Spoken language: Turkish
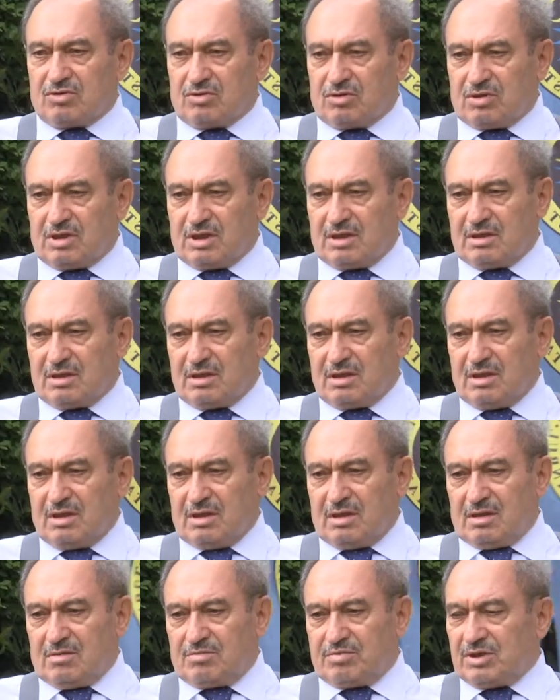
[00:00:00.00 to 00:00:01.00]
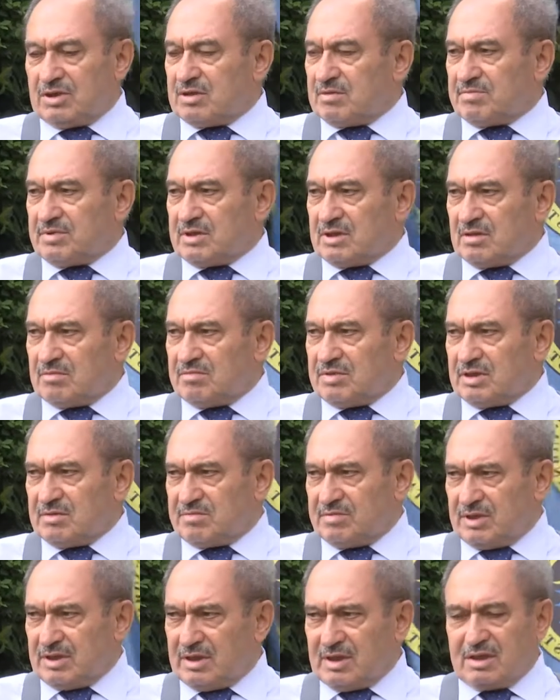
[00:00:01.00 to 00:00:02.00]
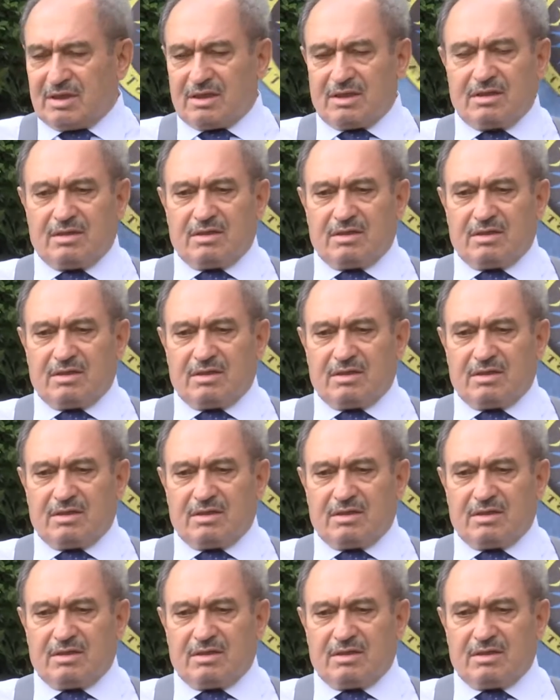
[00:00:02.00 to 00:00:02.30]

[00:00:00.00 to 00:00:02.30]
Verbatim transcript: olan pırıl pırıl bir bina.